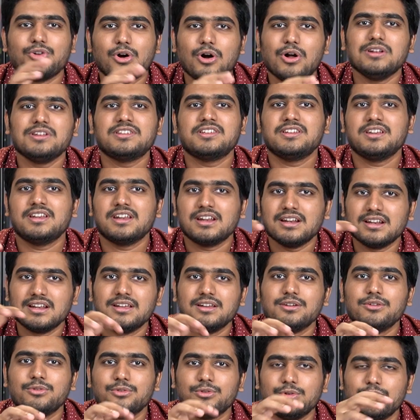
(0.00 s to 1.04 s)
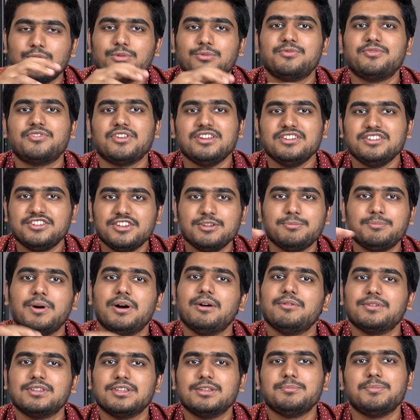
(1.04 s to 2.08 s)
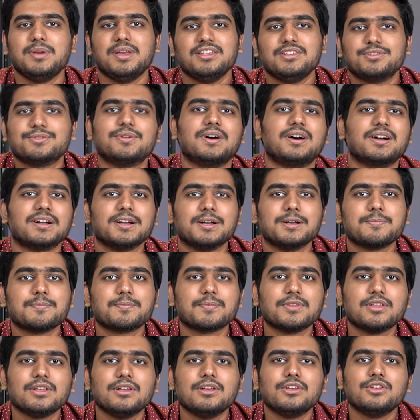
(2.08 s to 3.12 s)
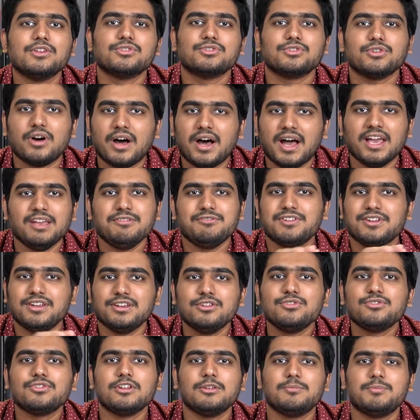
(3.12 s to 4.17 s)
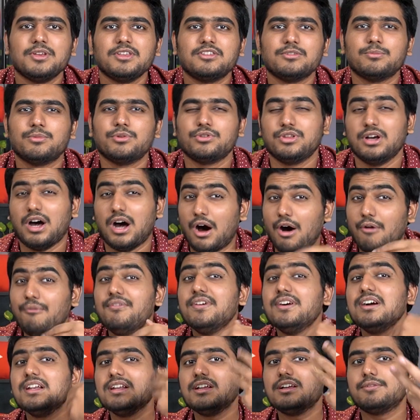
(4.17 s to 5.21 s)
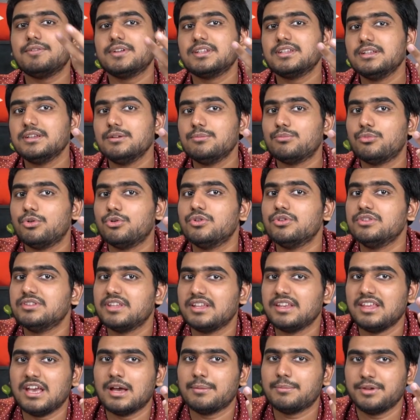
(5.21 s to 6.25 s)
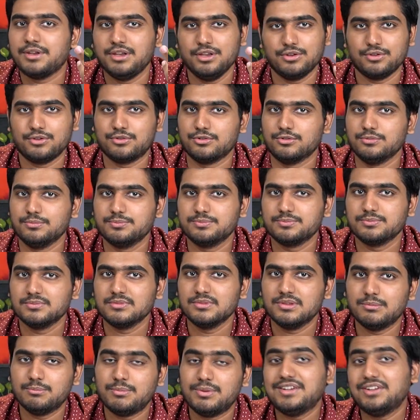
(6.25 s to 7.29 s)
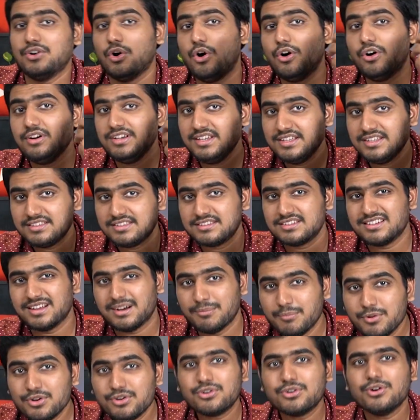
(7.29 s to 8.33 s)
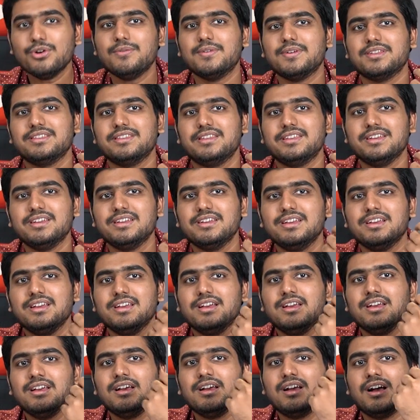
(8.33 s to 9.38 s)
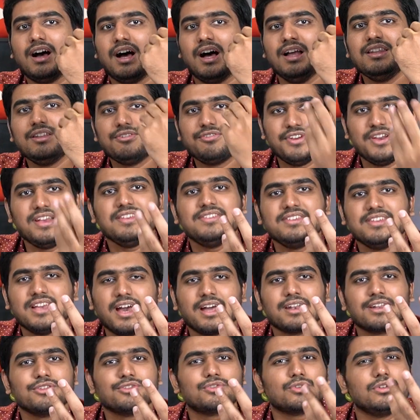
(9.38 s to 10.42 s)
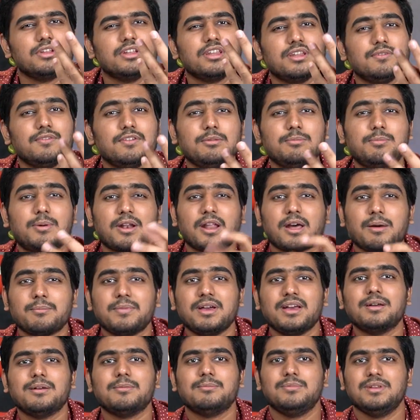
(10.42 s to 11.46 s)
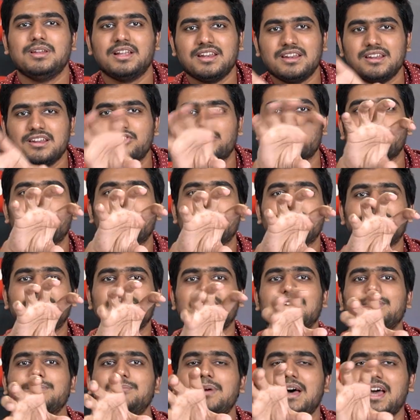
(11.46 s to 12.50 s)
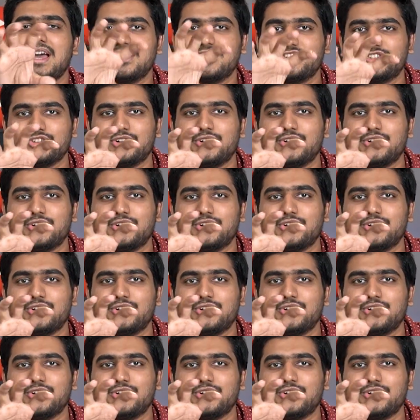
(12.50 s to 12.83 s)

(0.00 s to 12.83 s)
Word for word: கால் சென்டரில் ஃப்ரெண்ட்ஷிப்பாக வந்து பேசுவாங்க ஸோ ஹை ஃப்ரெண்டுன்னு சொல்லி பேசும்போது அவங்களுக்கு வந்து முகம் தெரியாமல் இருக்கும் பட் ஆடியன்ஸ் நமக்கும் வந்து அந்த ஃபேஸ் யாருன்னு சொல்லி ரிவீல் பண்ணாமல் பிளர் ஷாட்டு பேக்